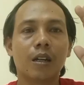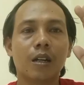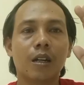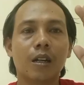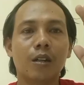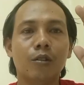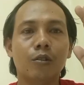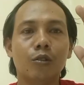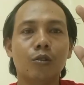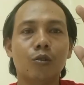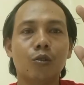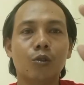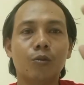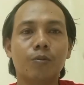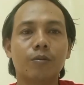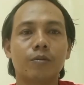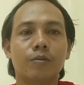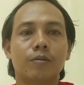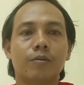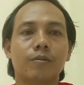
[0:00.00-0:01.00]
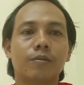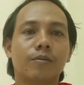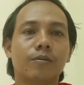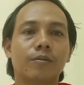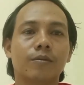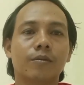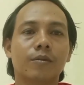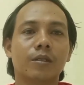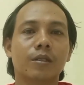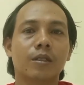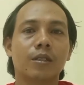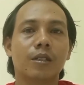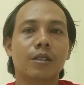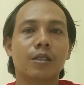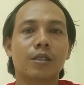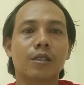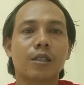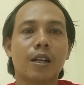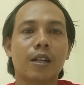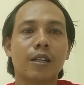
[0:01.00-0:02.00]
Halo YouTube,
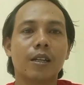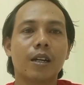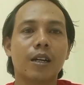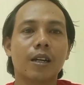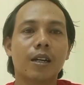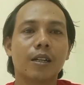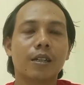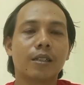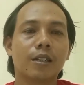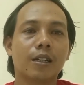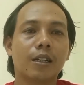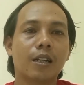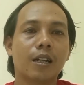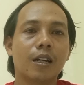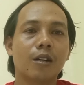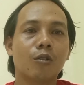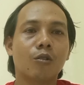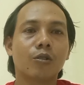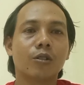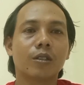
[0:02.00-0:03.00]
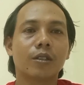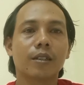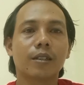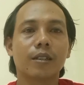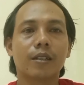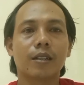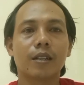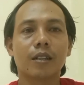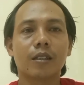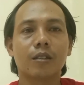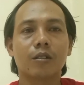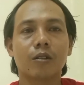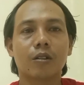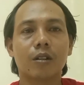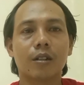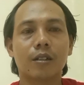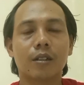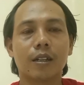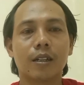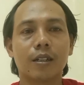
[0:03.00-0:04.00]
saya adalah konten
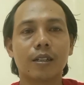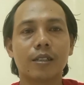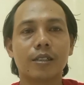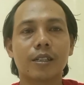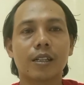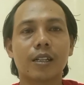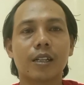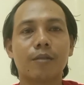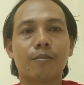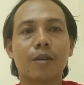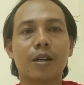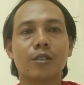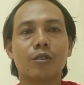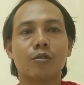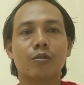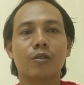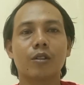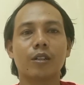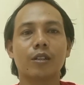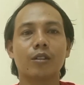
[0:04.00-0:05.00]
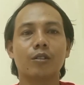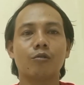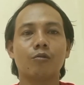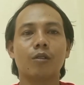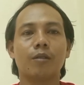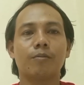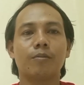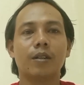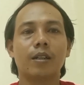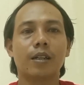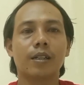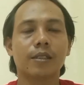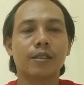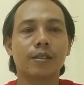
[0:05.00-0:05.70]
kreator dari channel Masukin 12